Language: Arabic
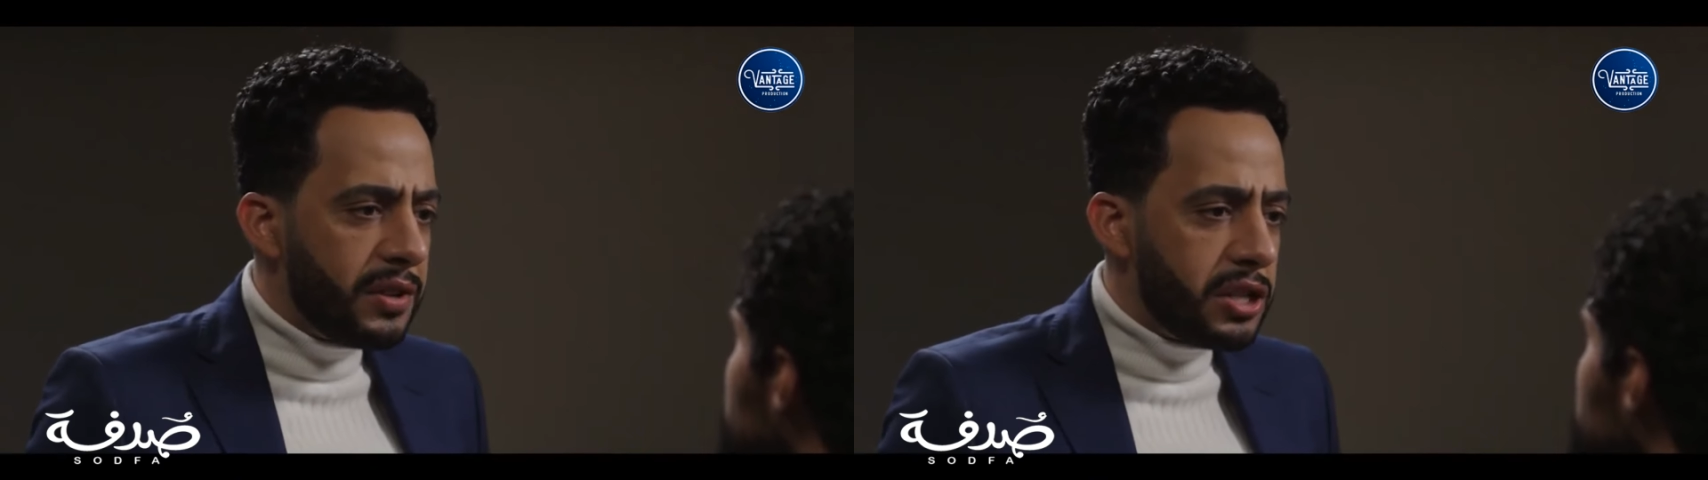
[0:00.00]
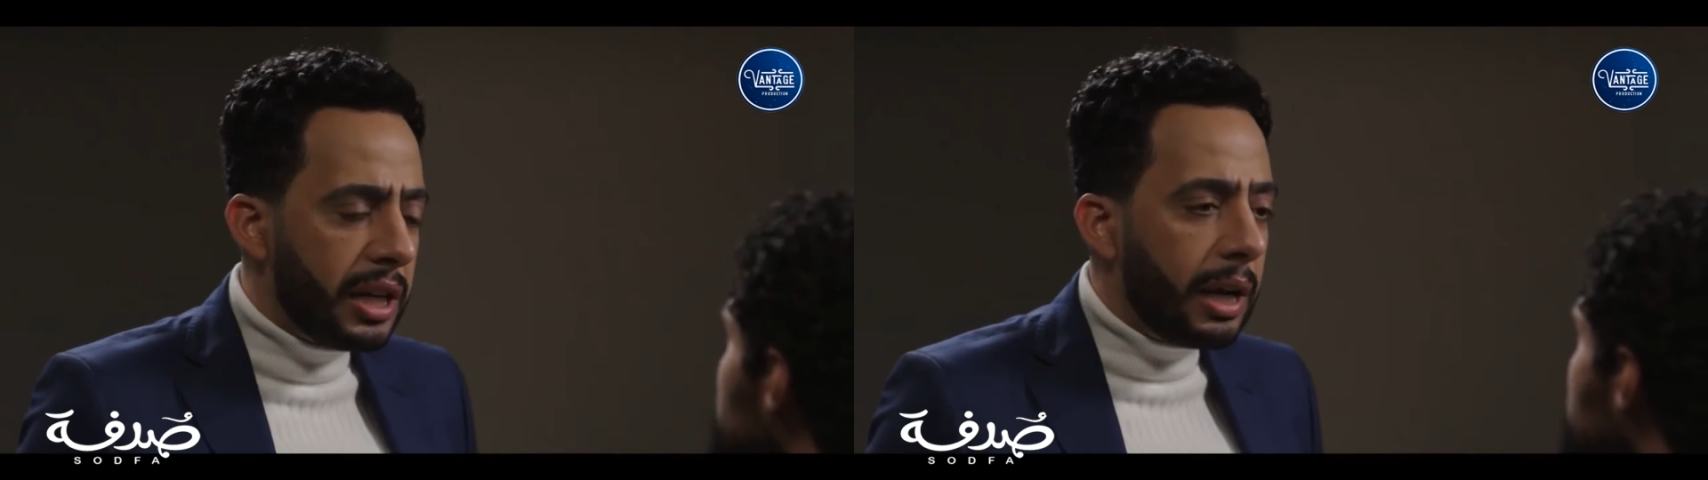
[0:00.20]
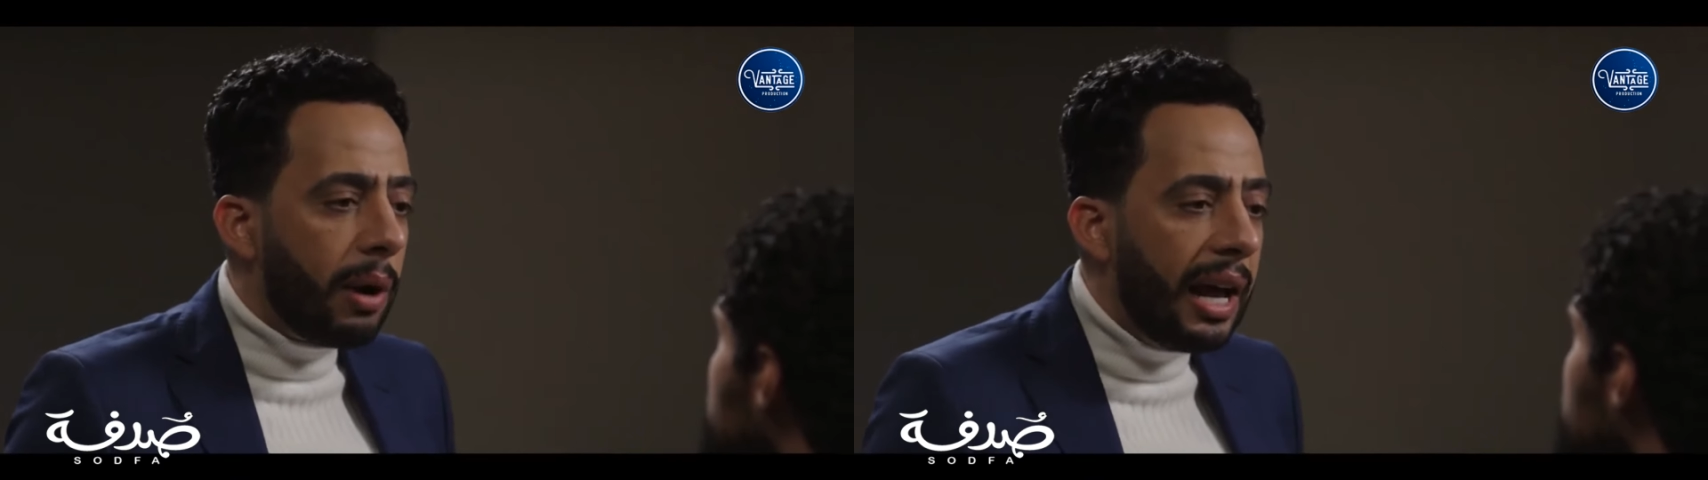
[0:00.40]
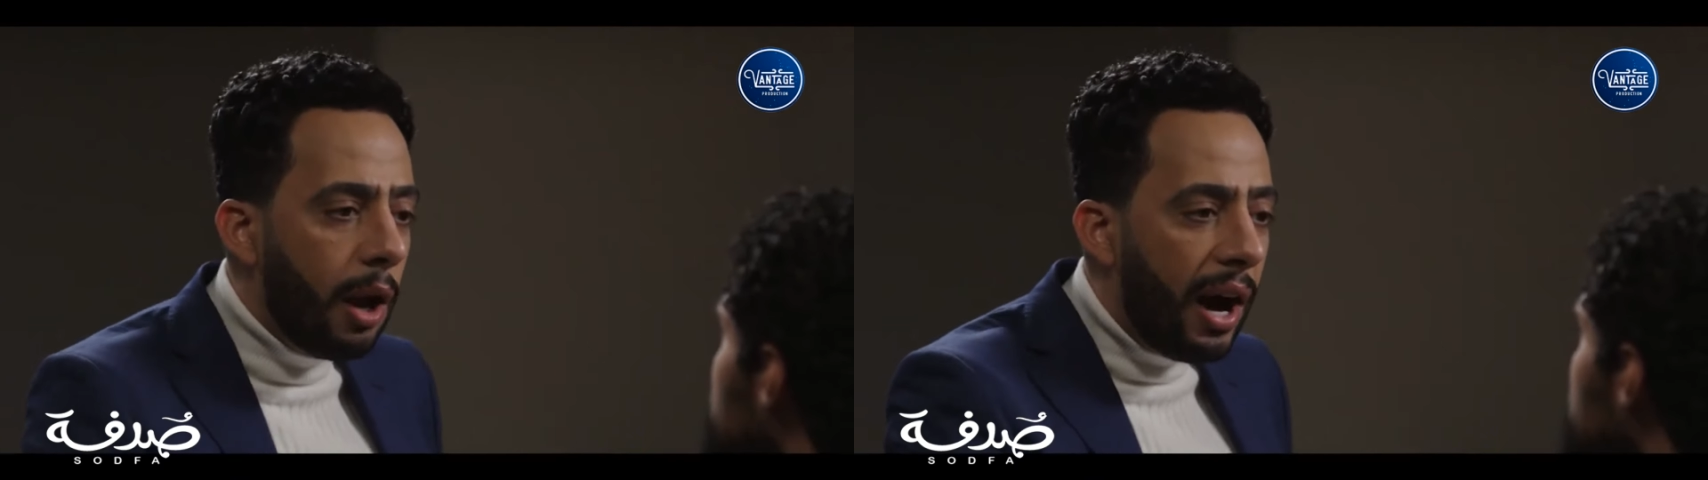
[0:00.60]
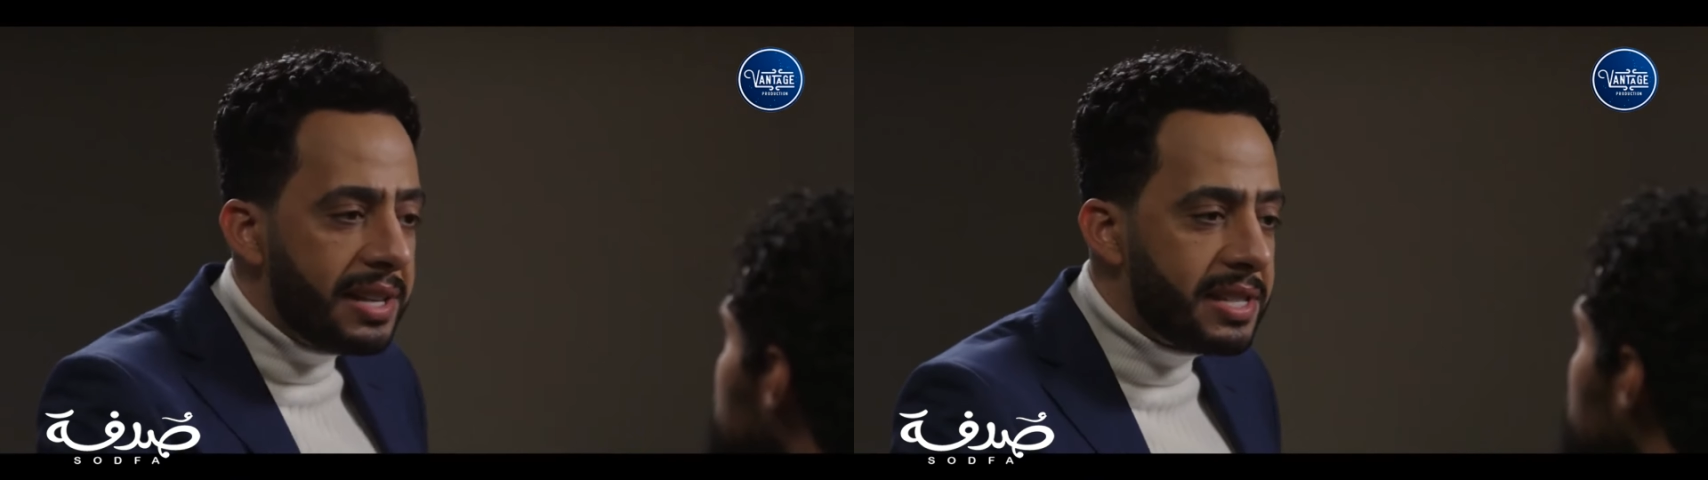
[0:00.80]
الشركه وخلى
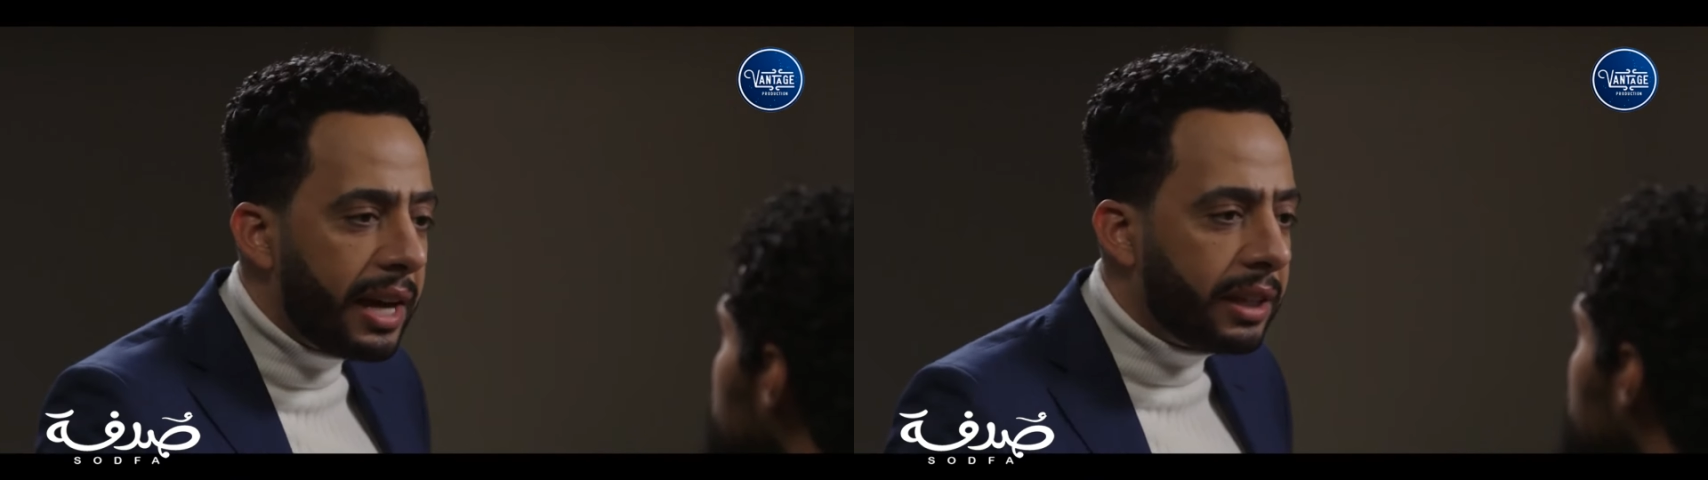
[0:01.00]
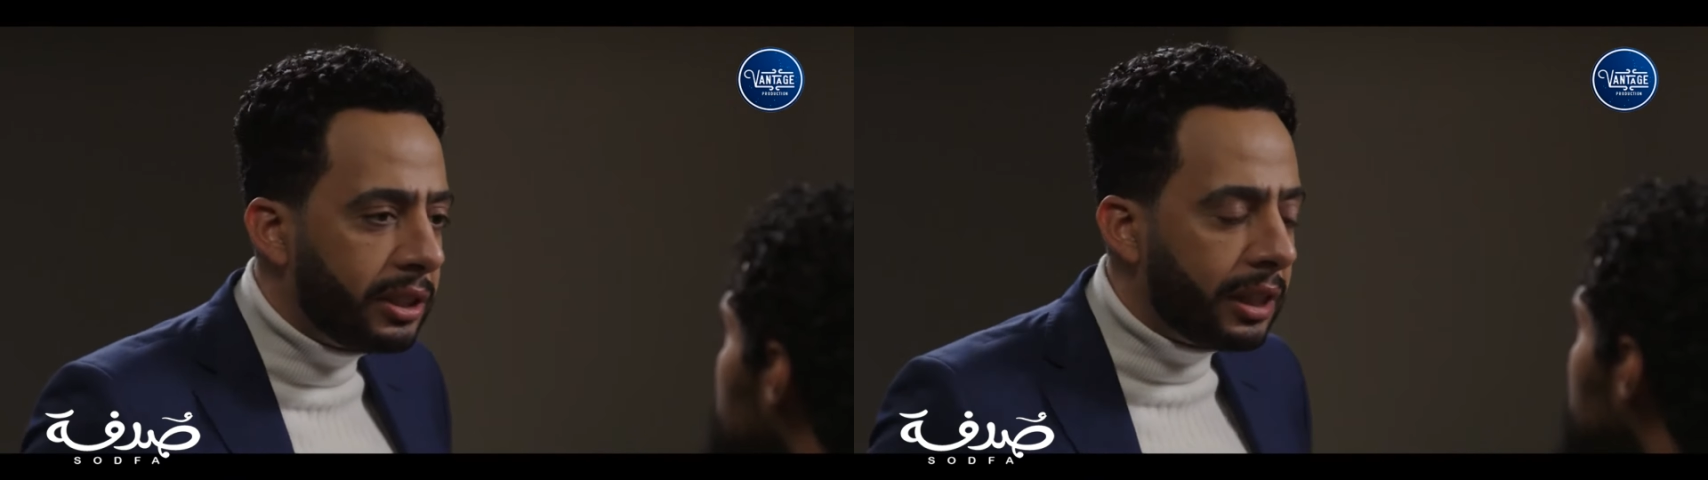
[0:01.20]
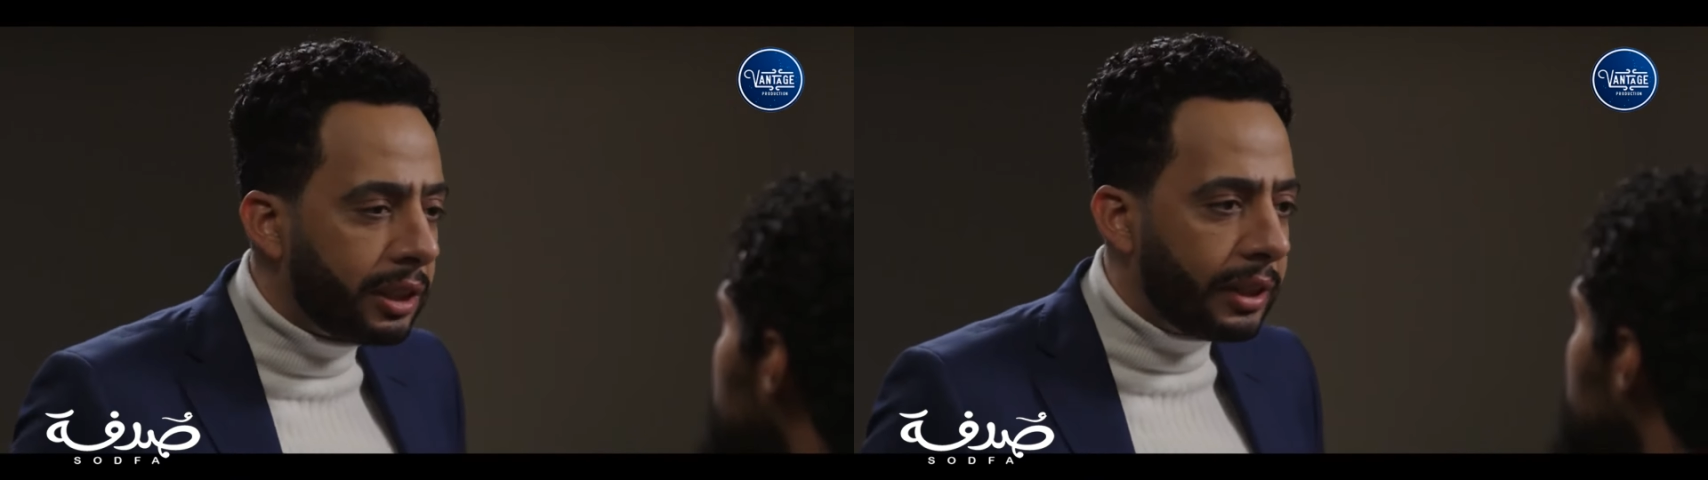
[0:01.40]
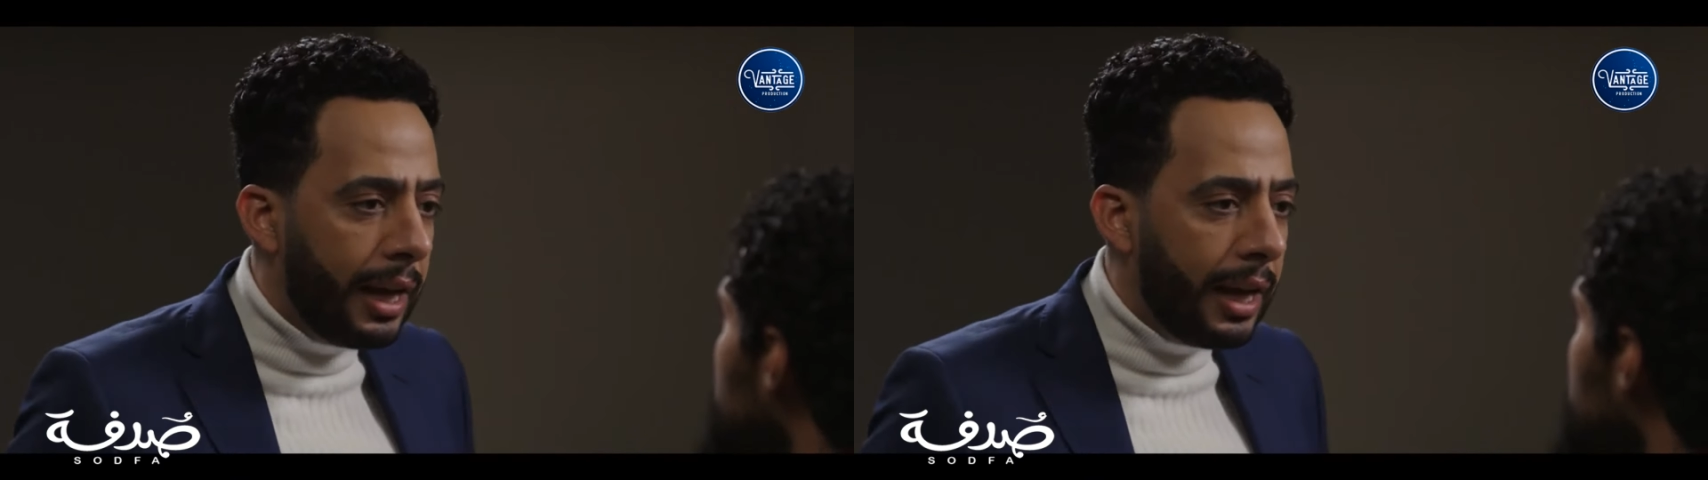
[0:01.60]
واحد زيك يتنطط